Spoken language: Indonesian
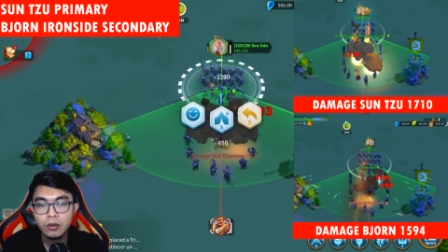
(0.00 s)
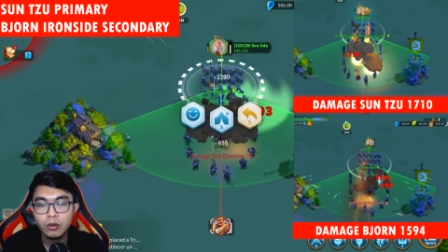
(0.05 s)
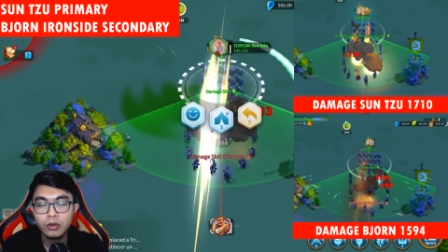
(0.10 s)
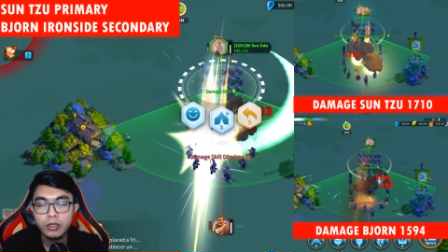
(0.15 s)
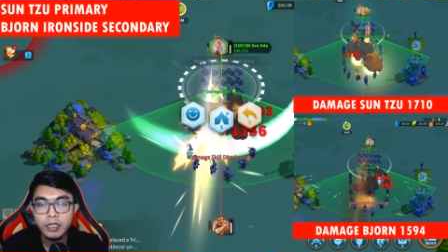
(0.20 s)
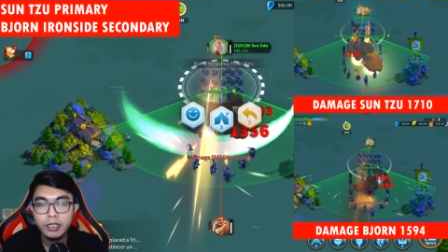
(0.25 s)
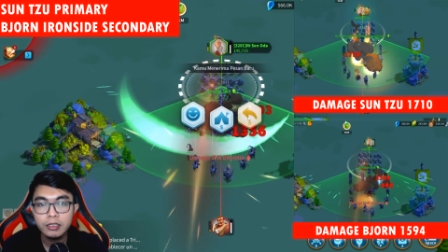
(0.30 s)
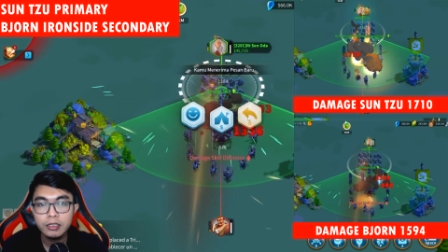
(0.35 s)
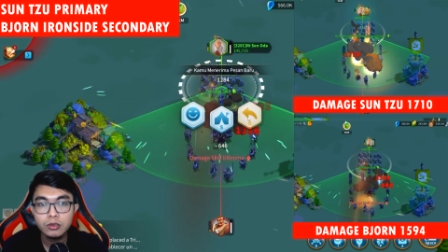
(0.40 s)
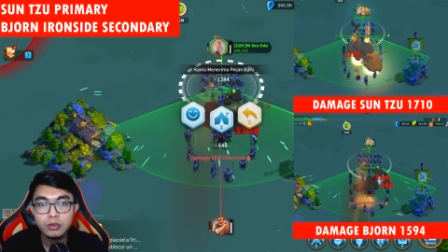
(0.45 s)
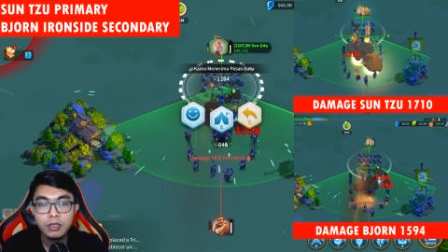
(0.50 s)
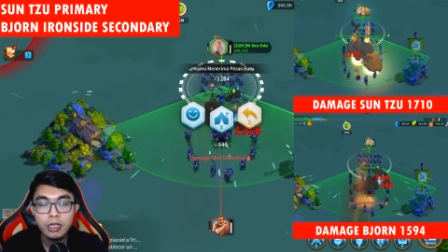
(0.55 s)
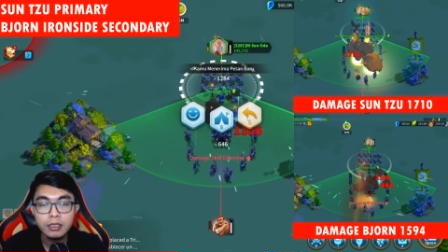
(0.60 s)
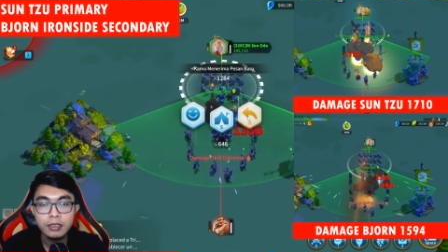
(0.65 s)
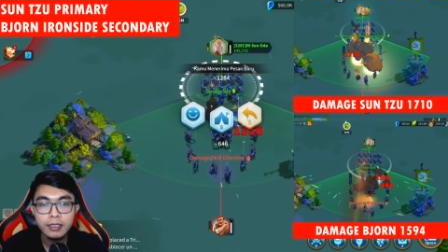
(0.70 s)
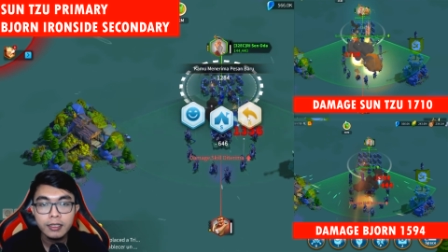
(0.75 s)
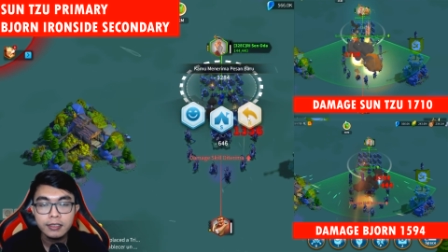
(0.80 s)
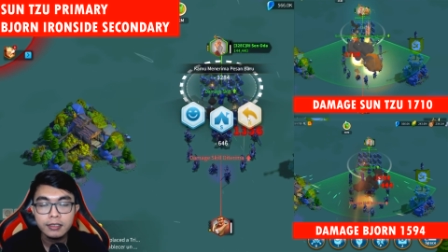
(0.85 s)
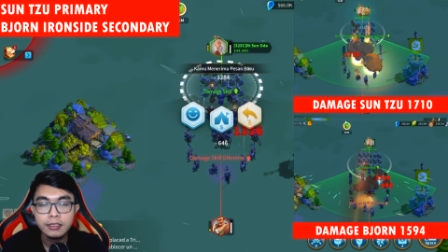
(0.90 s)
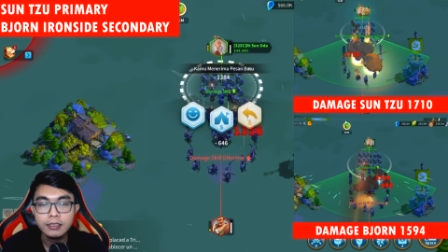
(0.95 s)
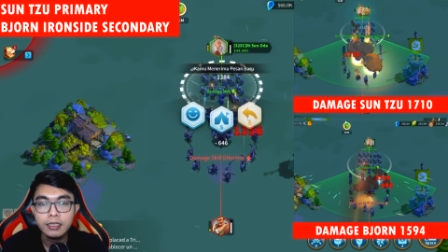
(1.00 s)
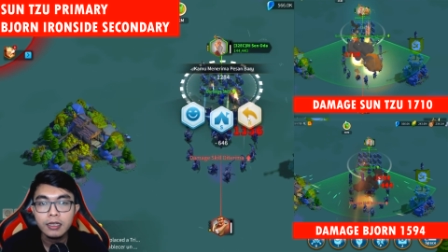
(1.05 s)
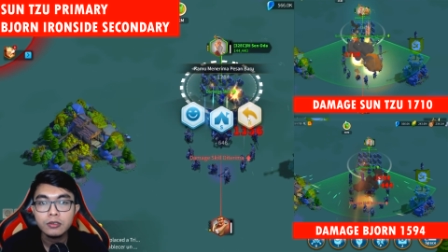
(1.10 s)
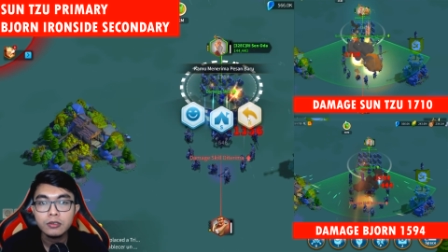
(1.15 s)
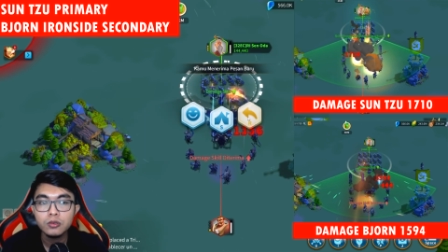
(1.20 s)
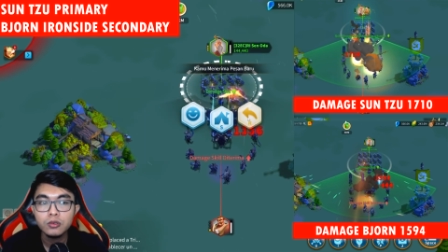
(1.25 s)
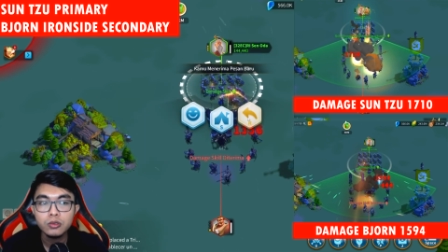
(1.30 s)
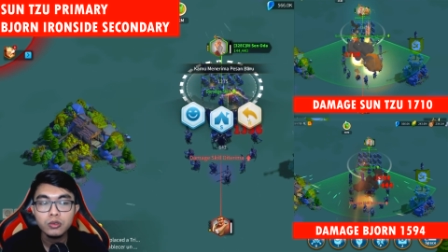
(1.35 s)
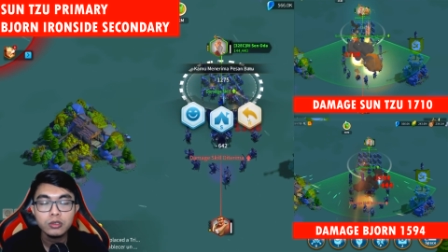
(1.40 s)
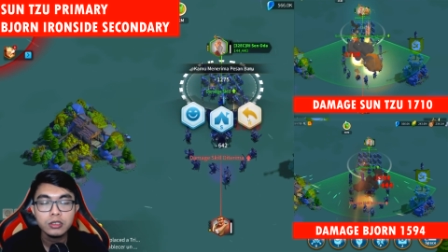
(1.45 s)
oke kita sudah tes nih yang
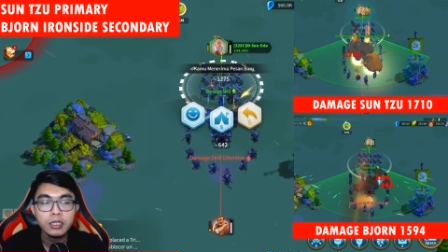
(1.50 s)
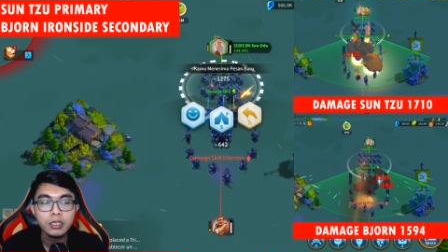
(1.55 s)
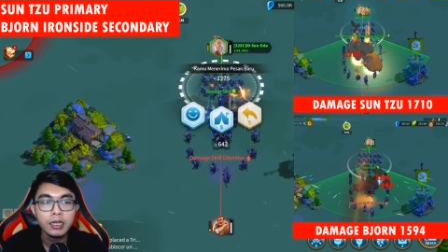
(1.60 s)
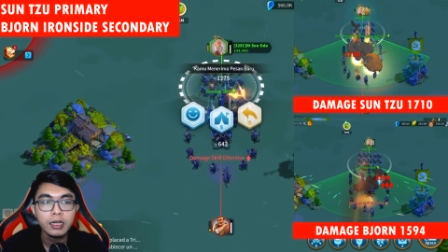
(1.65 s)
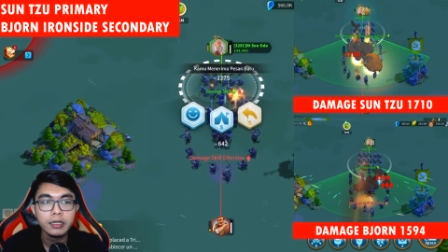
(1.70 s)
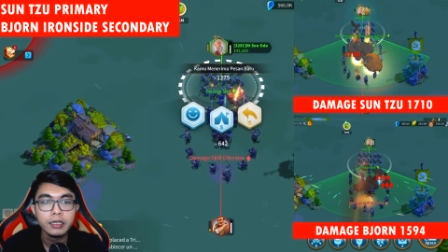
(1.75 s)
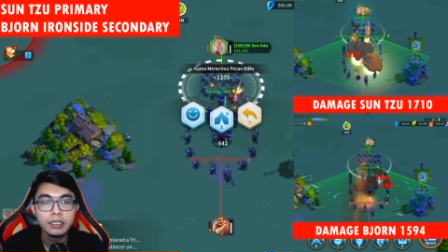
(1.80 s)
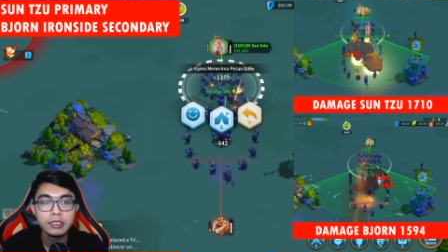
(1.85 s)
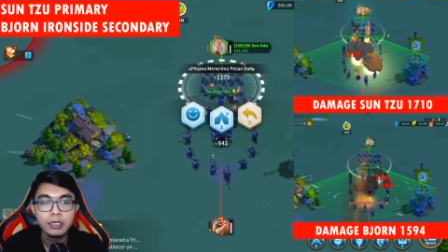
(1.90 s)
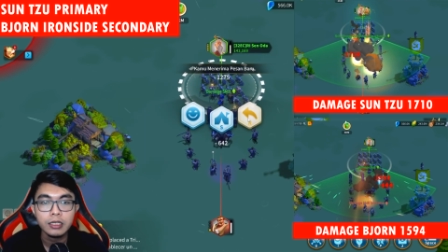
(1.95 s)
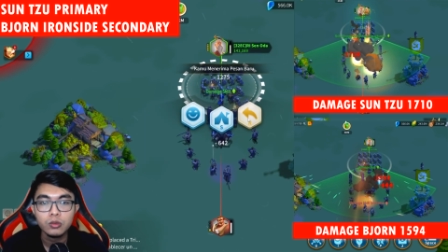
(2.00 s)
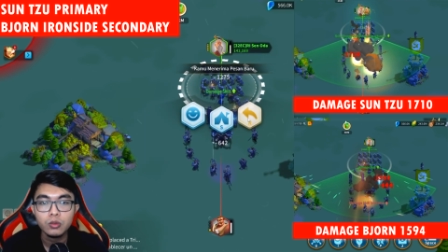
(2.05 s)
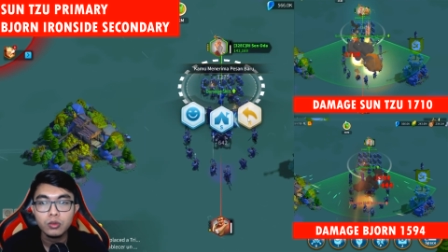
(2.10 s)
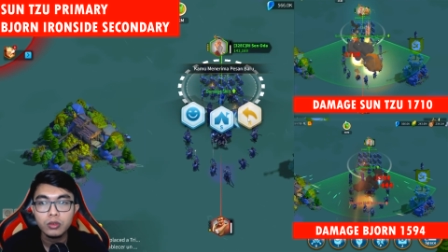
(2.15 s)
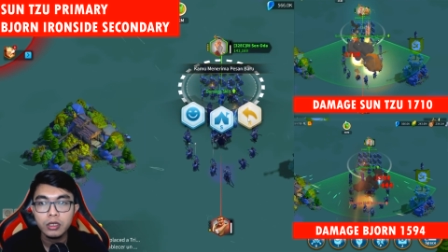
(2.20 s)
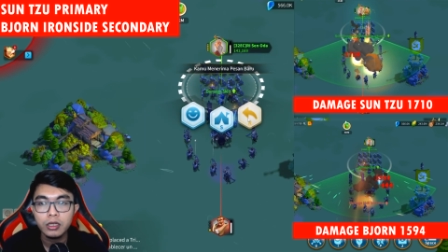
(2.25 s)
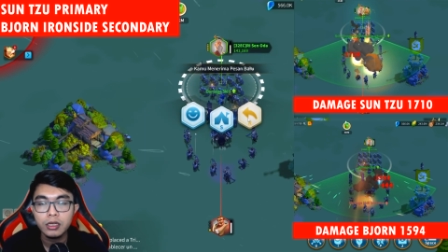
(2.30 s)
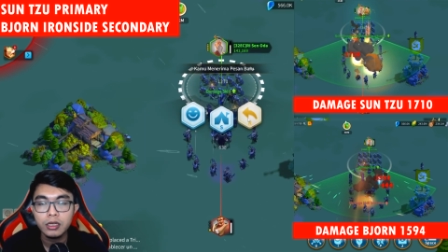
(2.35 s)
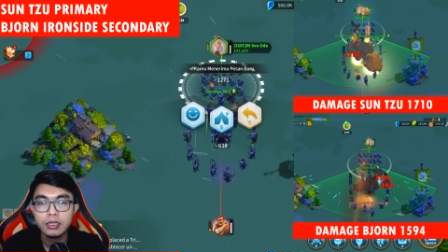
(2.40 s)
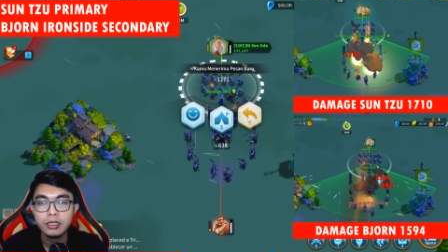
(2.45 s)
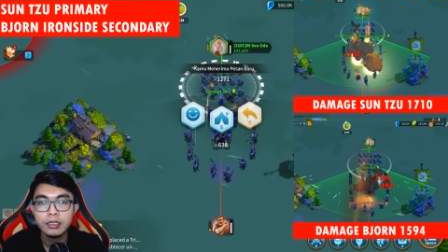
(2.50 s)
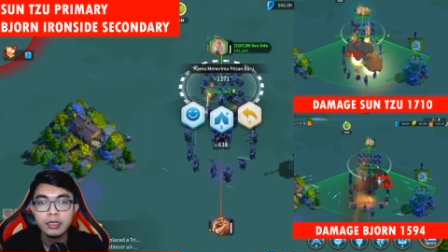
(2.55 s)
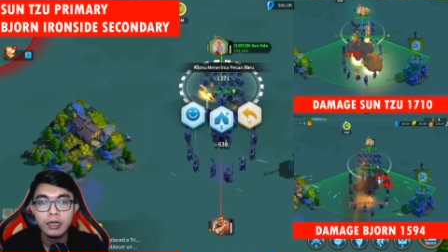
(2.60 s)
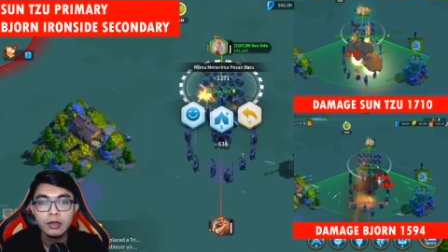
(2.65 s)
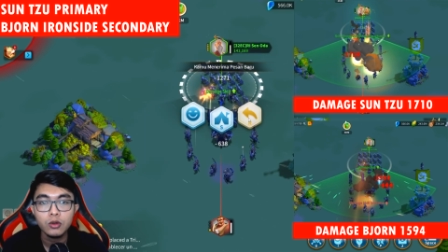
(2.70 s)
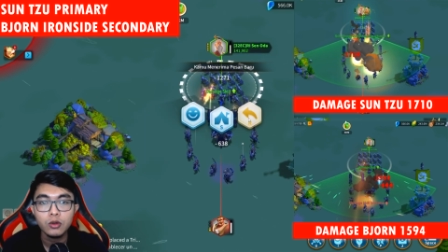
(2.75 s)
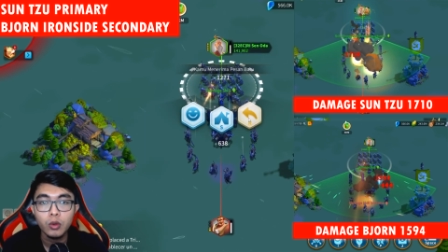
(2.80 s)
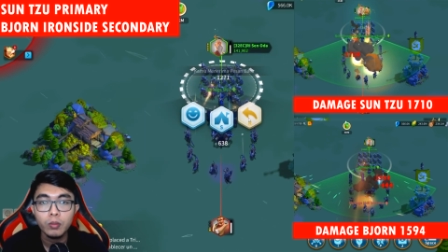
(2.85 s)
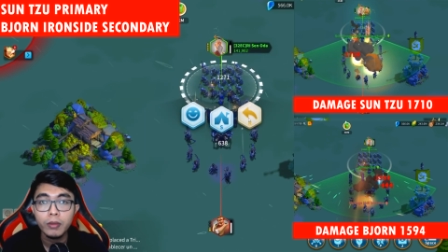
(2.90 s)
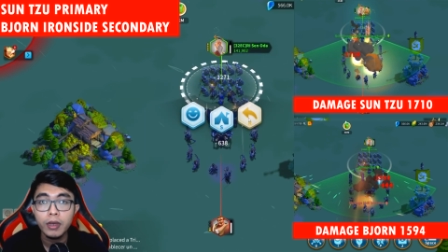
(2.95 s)
Junju sekarang kita tuker
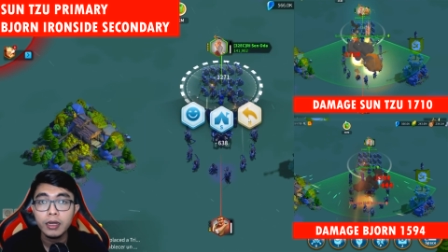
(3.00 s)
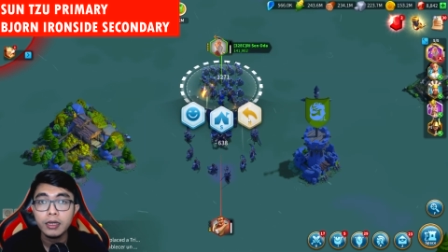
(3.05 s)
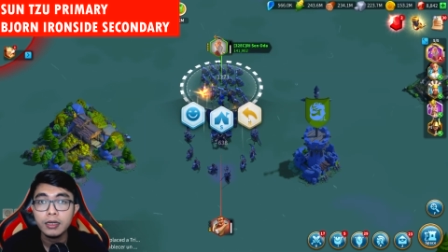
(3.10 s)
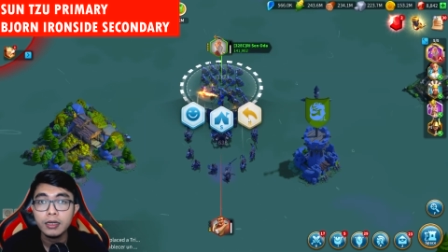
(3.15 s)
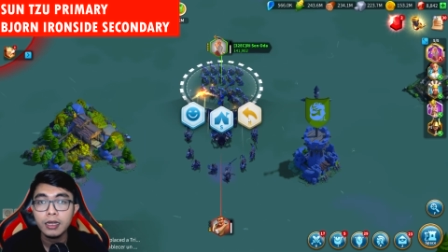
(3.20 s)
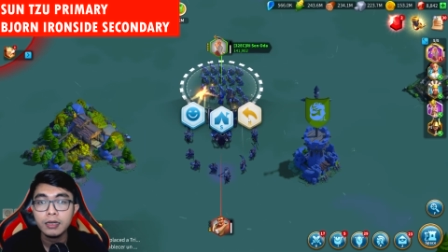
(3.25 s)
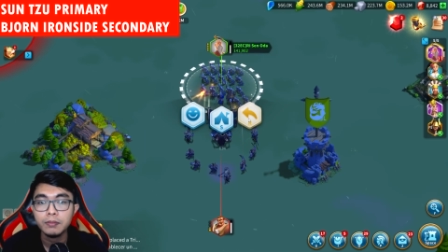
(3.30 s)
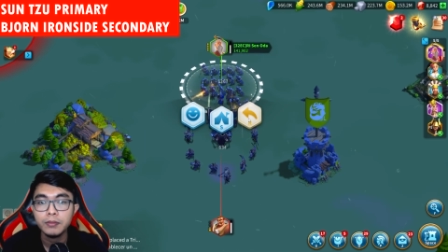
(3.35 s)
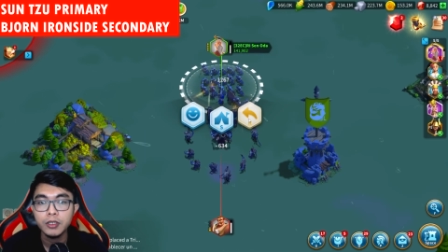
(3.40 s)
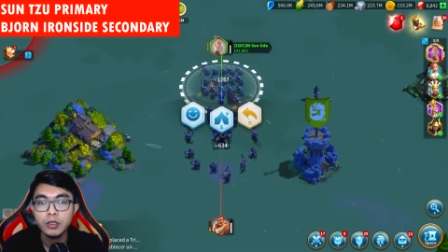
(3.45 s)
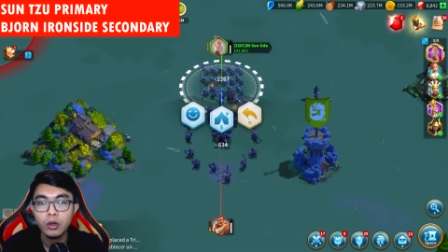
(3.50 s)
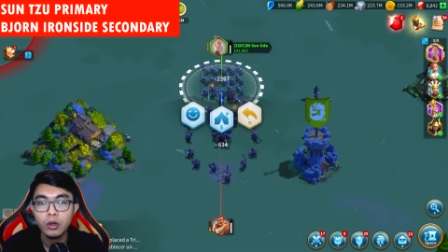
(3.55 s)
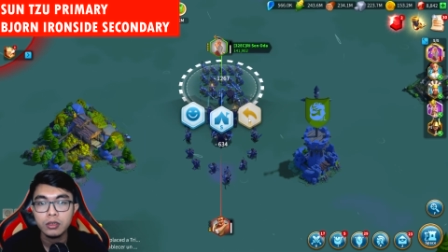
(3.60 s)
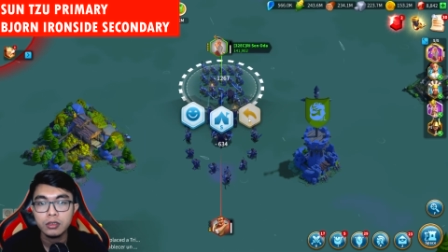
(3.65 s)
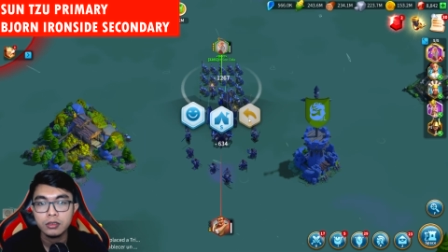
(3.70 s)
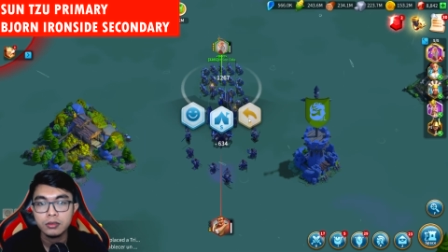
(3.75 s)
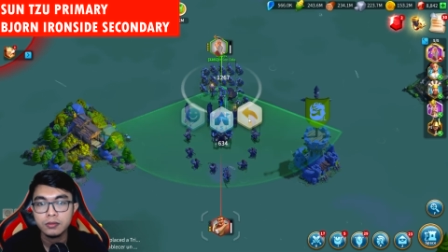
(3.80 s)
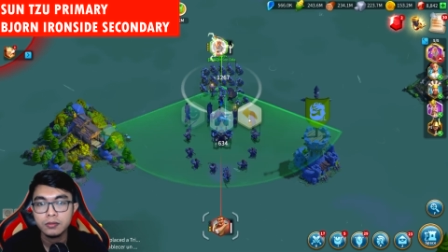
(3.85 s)
dengan komandan Bion